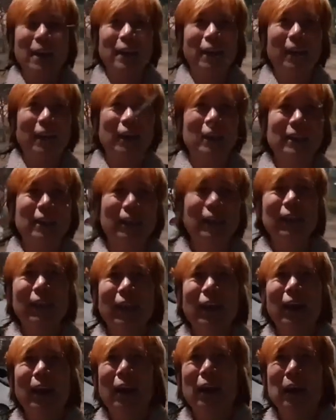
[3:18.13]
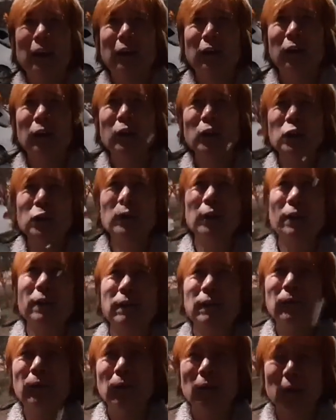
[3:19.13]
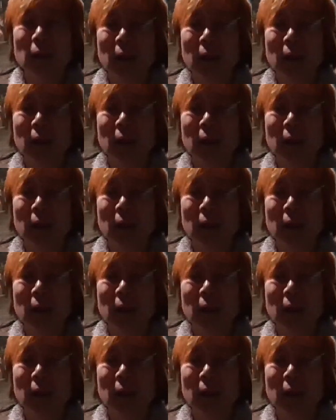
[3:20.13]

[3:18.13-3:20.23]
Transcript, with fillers: Yes na usually before